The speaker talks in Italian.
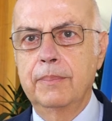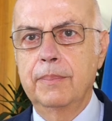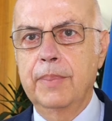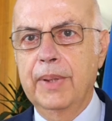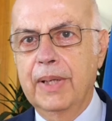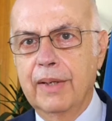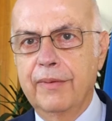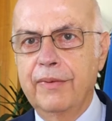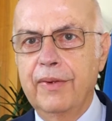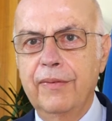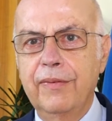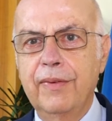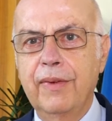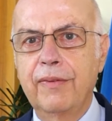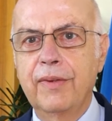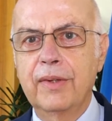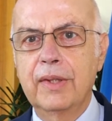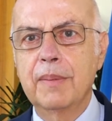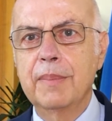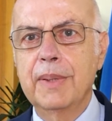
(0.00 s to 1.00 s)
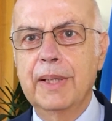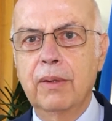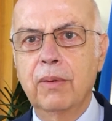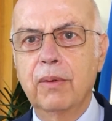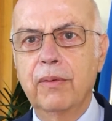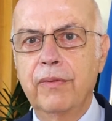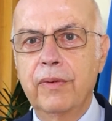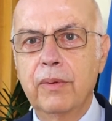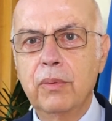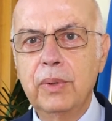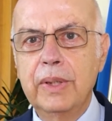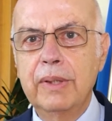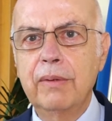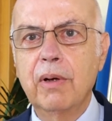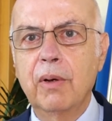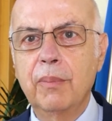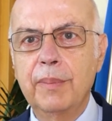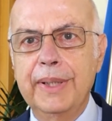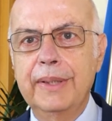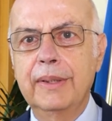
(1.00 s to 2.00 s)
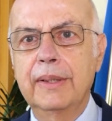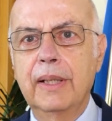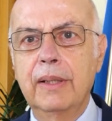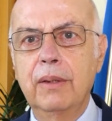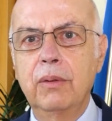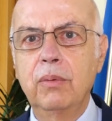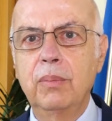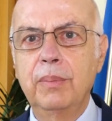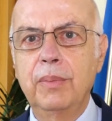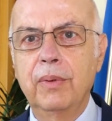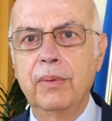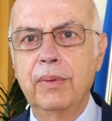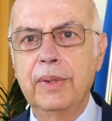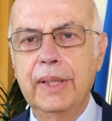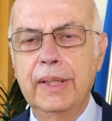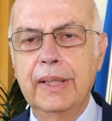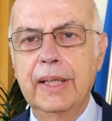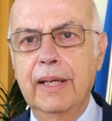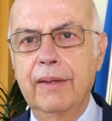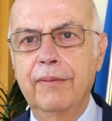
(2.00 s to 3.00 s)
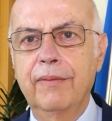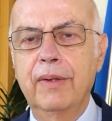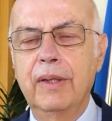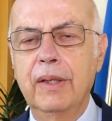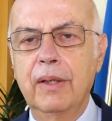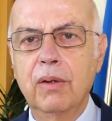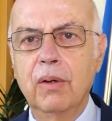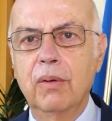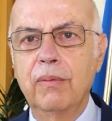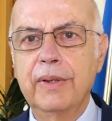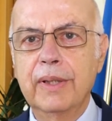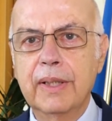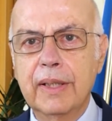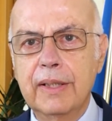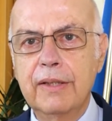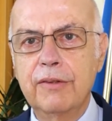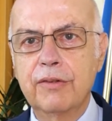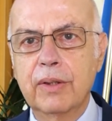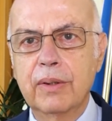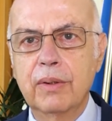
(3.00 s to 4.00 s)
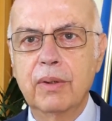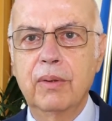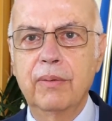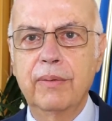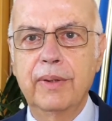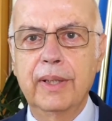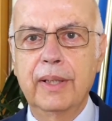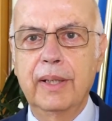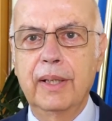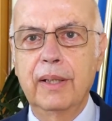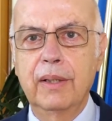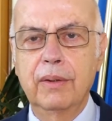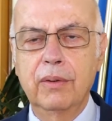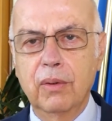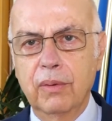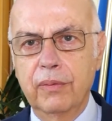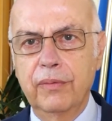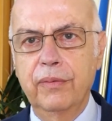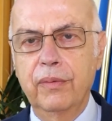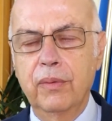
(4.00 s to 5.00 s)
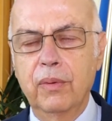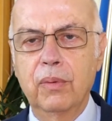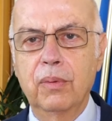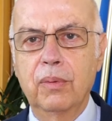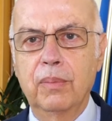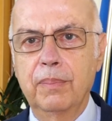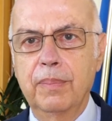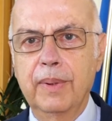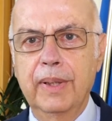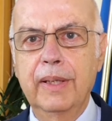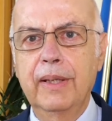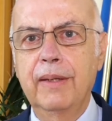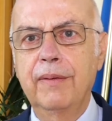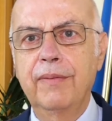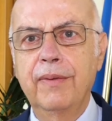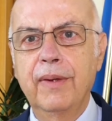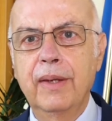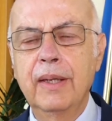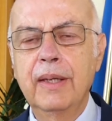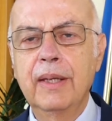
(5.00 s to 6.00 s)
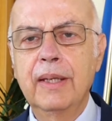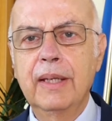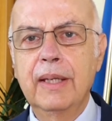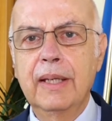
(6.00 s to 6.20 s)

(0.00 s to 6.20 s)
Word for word: Per la sesta settimana consecutiva aumenta il numero di casi di Covid-19 nel nostro Paese,